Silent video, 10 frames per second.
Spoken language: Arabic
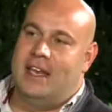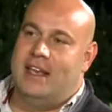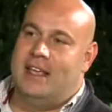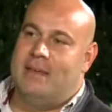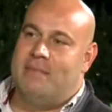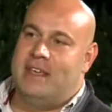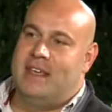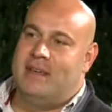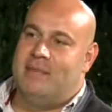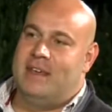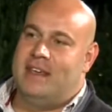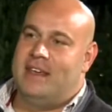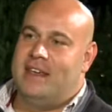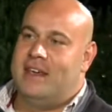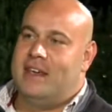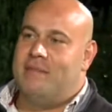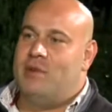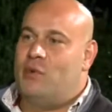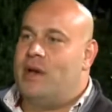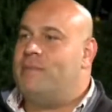اللي بي بي
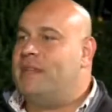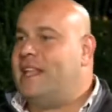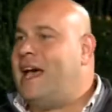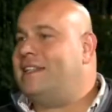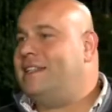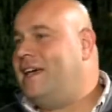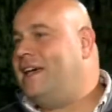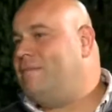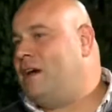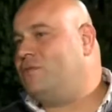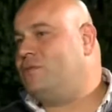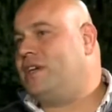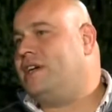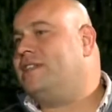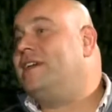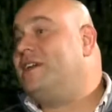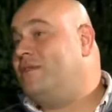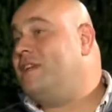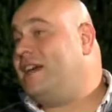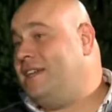بي بتحدى المخطوطات
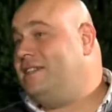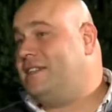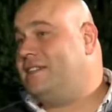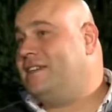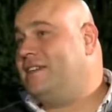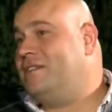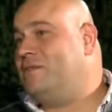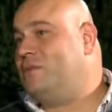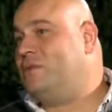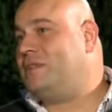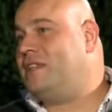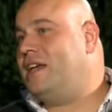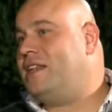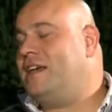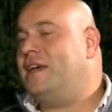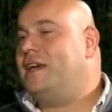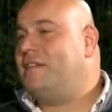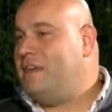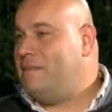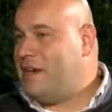هناك عده آه، امور ثانيه
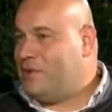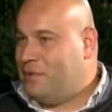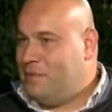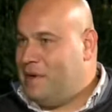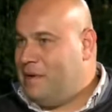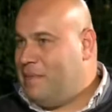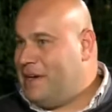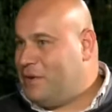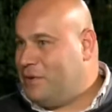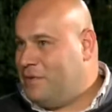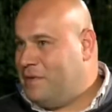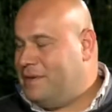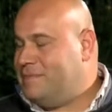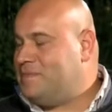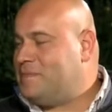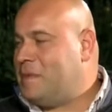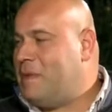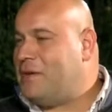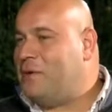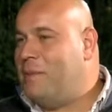في ميكرو آه، ميكرو
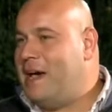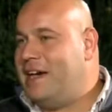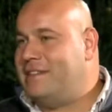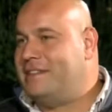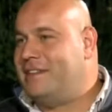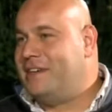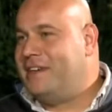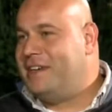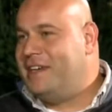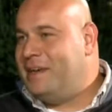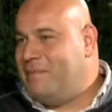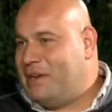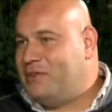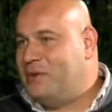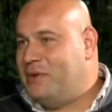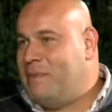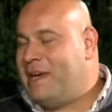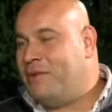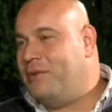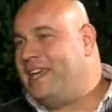ميكروبات برضه
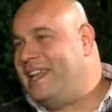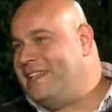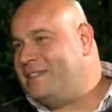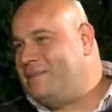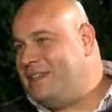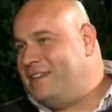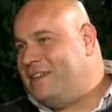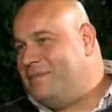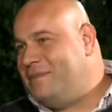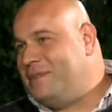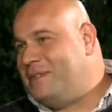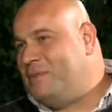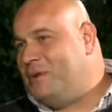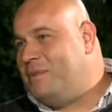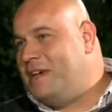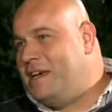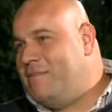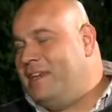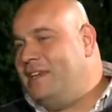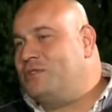مايكرو اورجانيزمي اسمهم
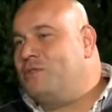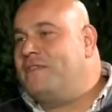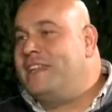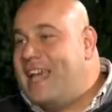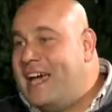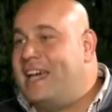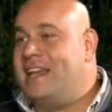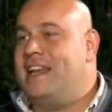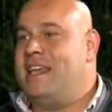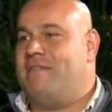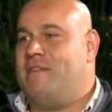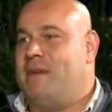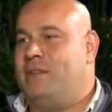بيعيشوا في داخل الياف